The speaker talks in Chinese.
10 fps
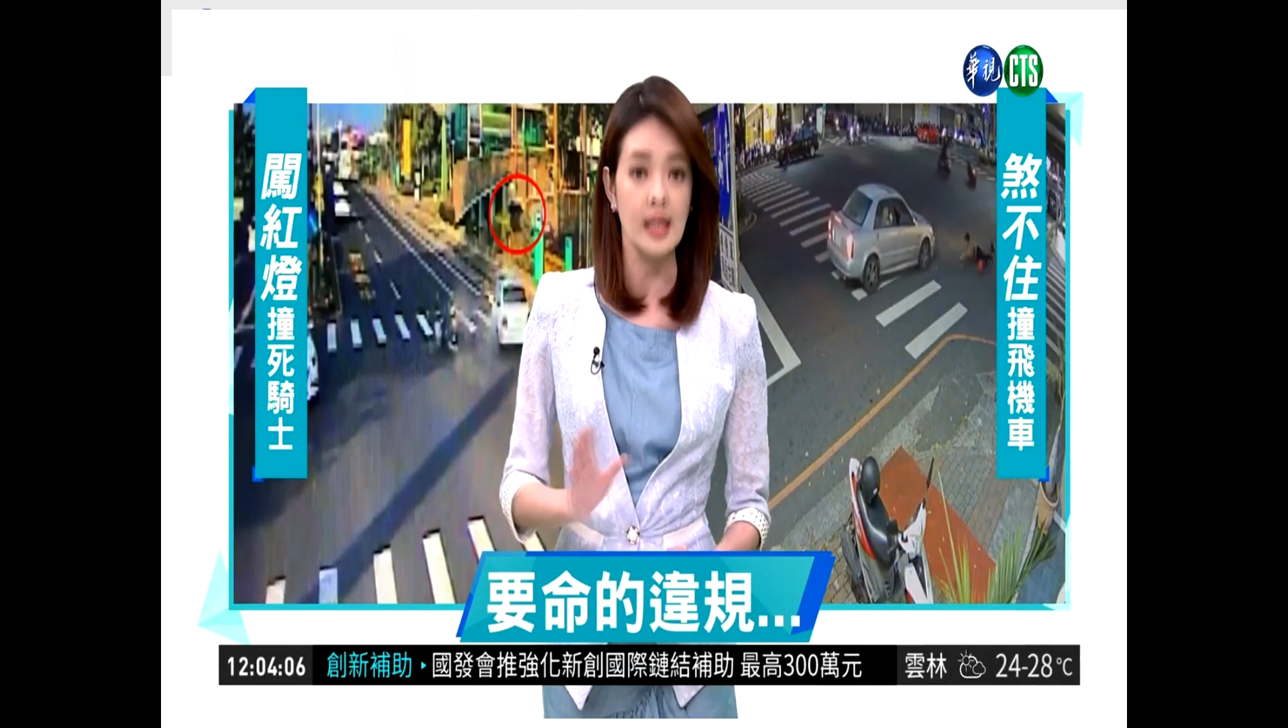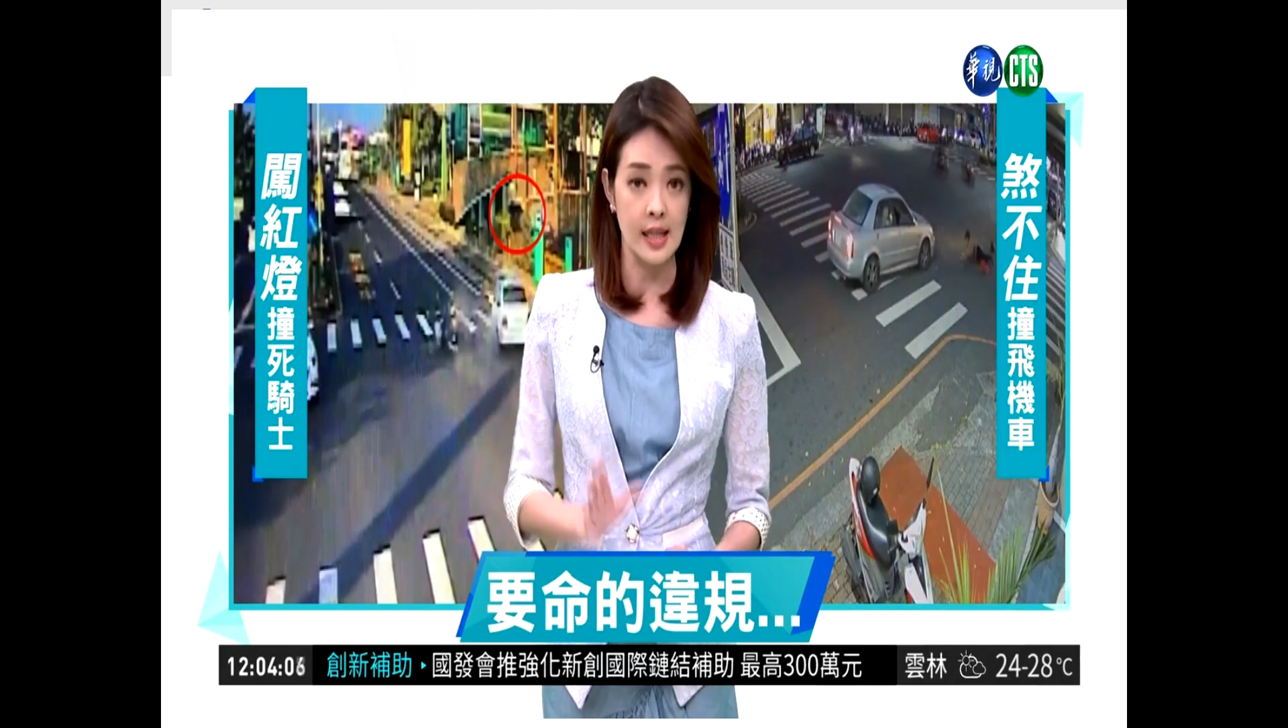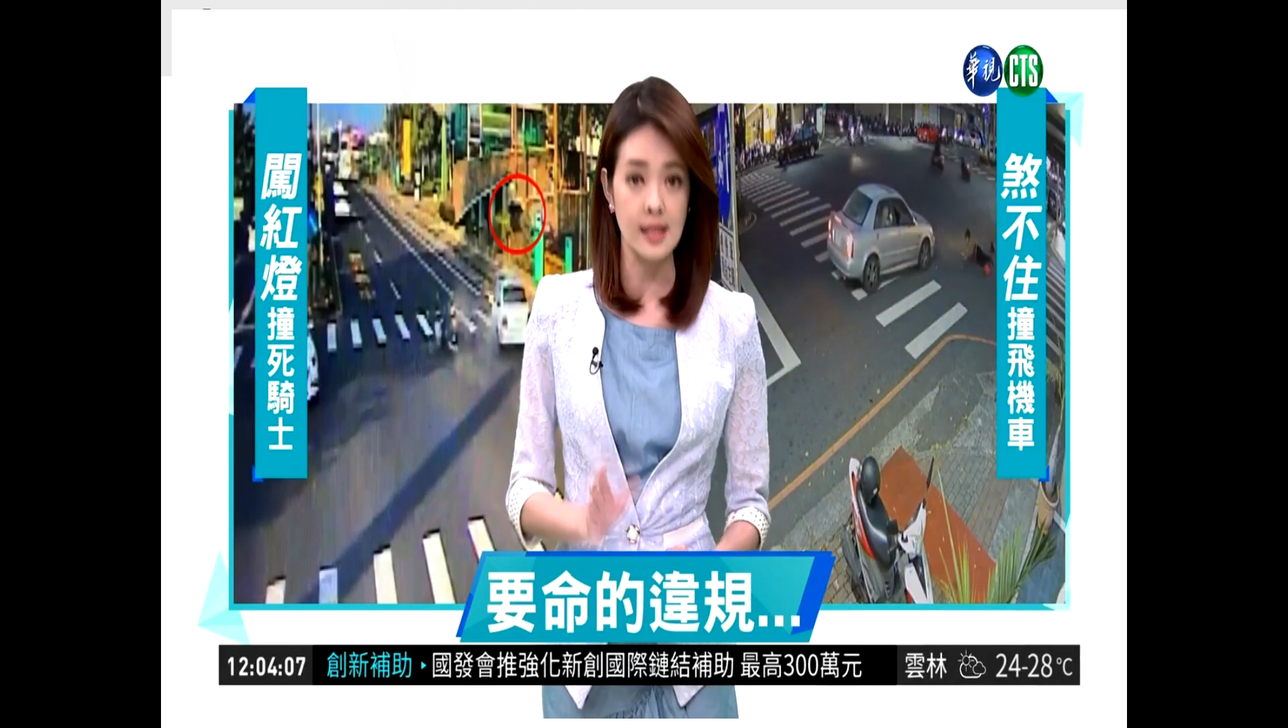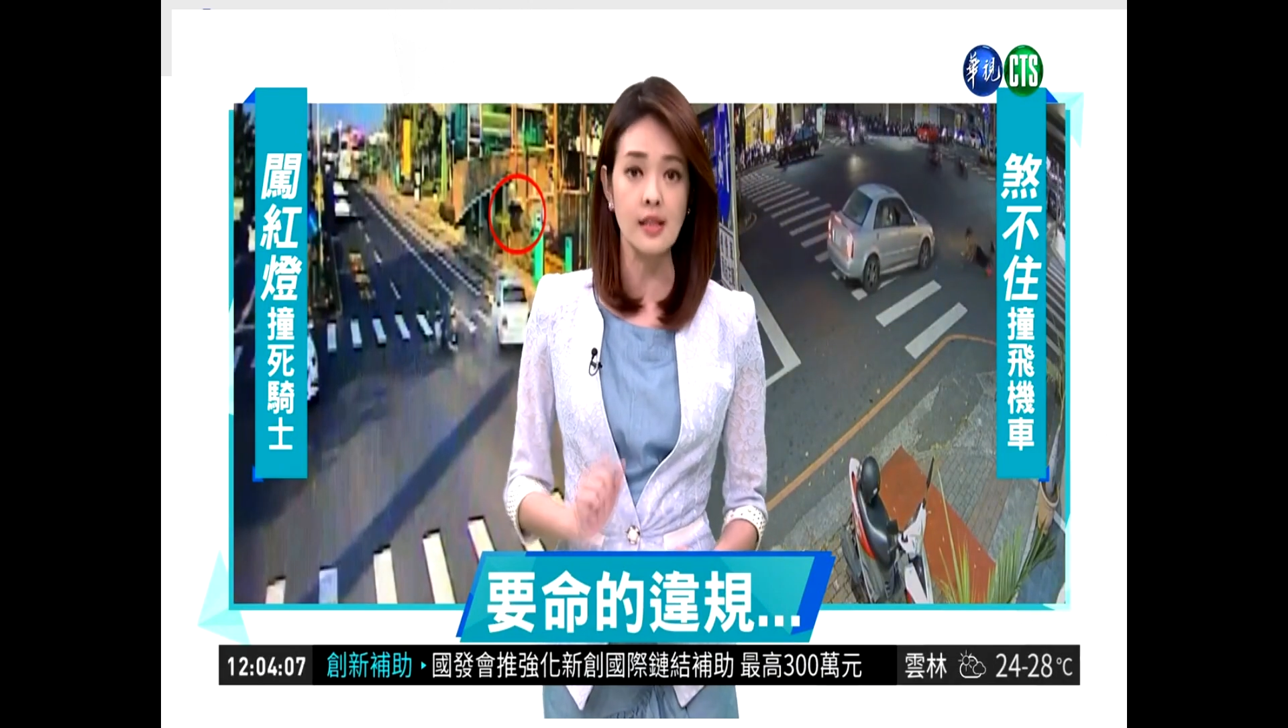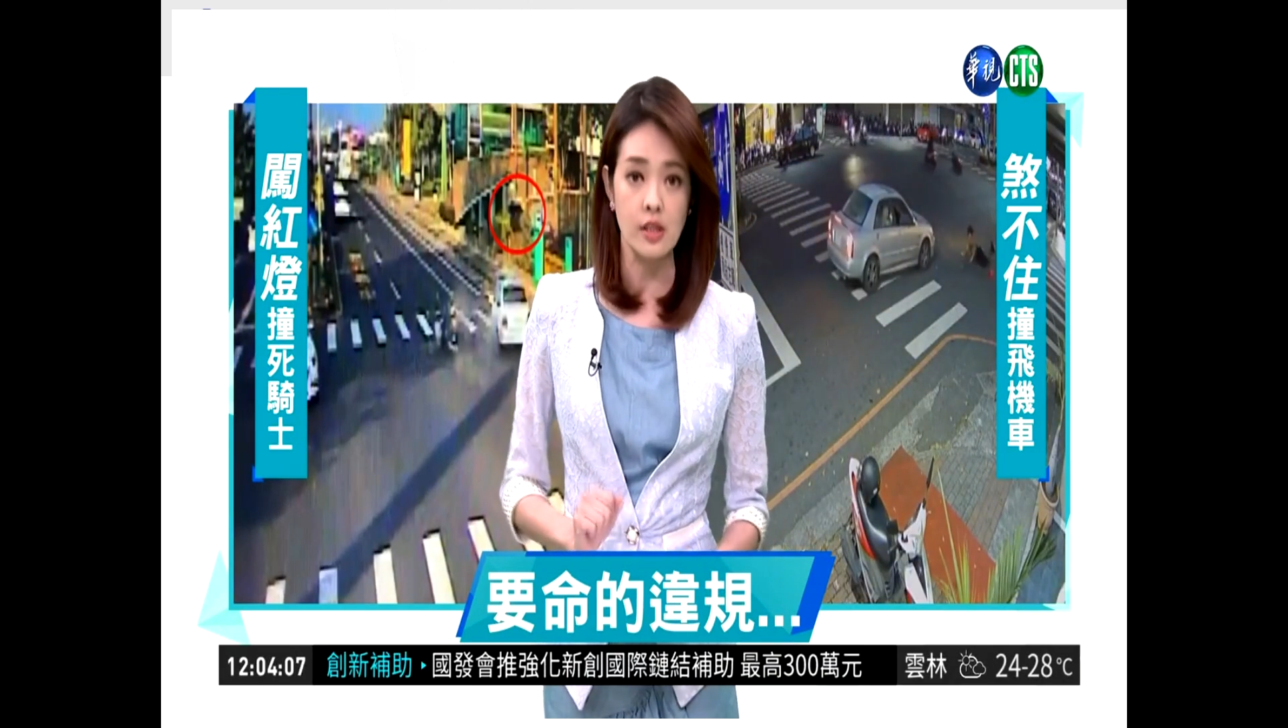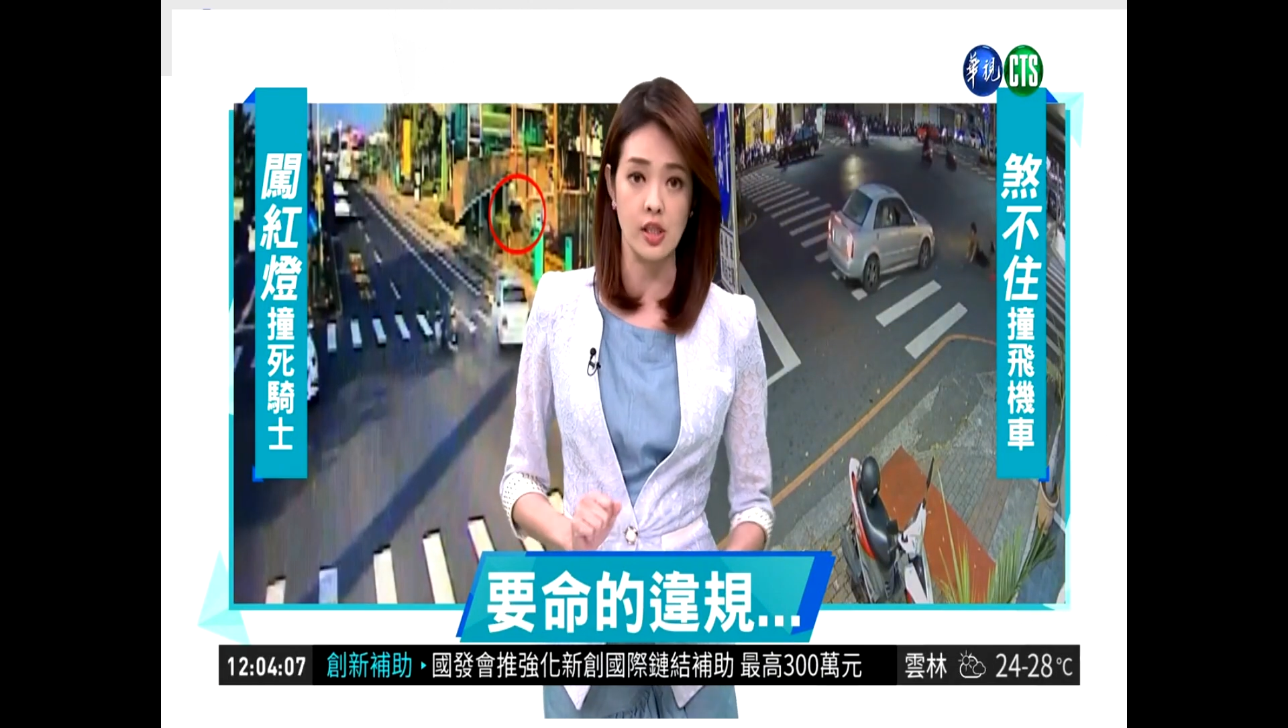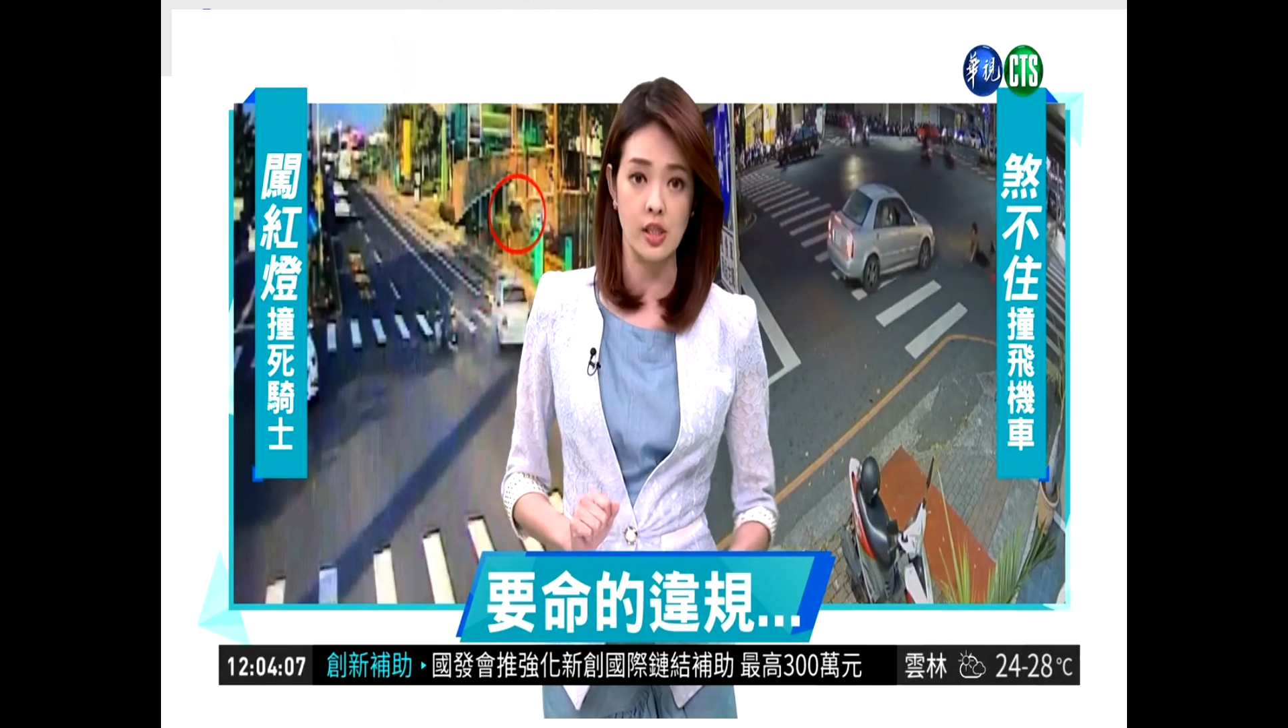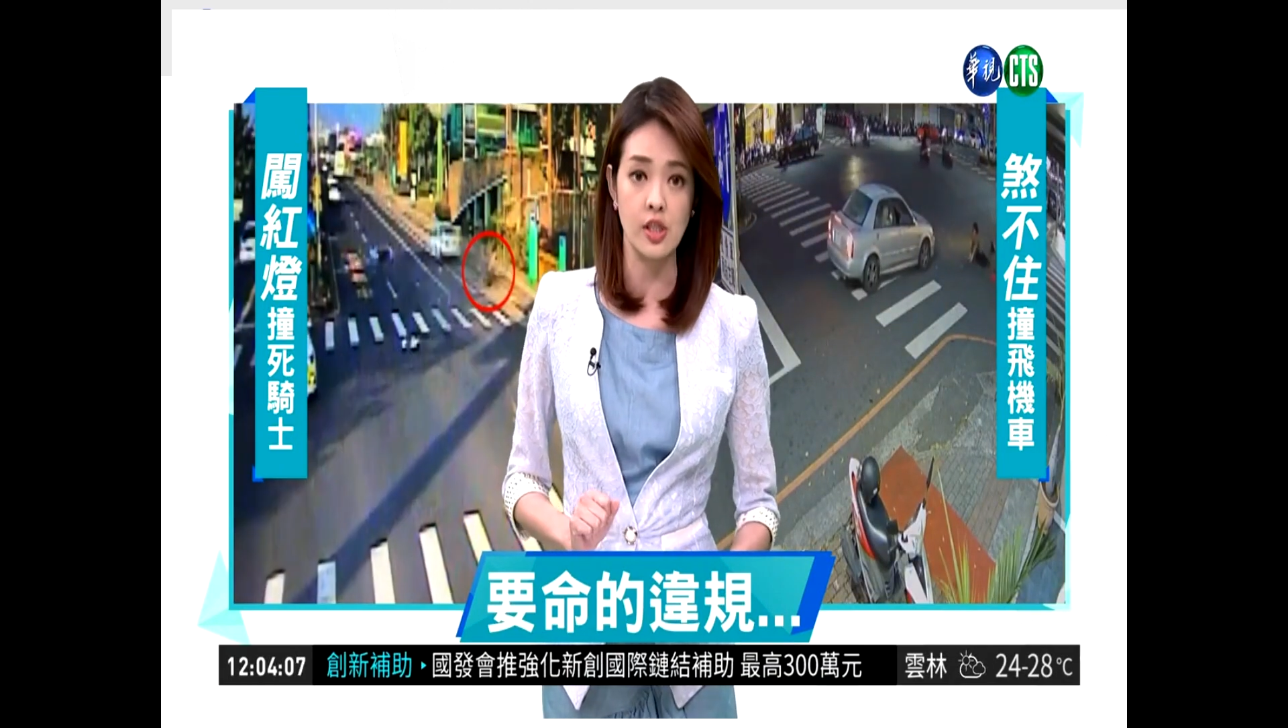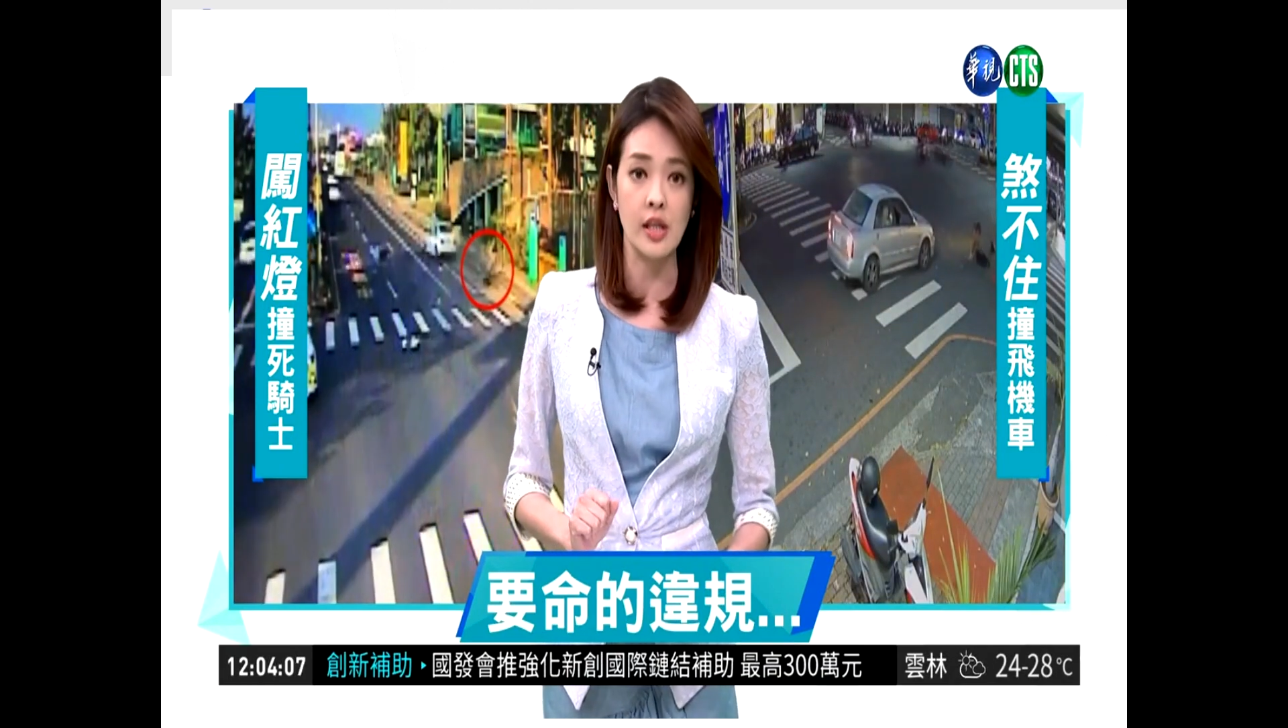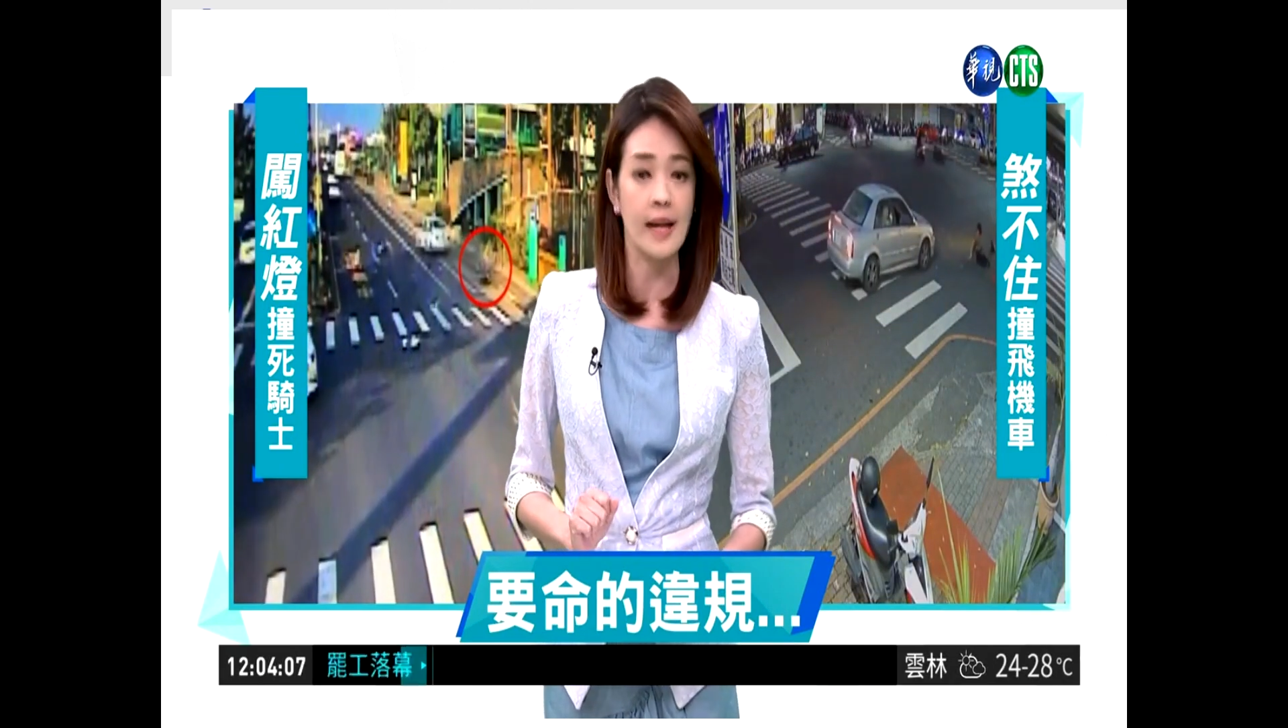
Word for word: 林姓骑士，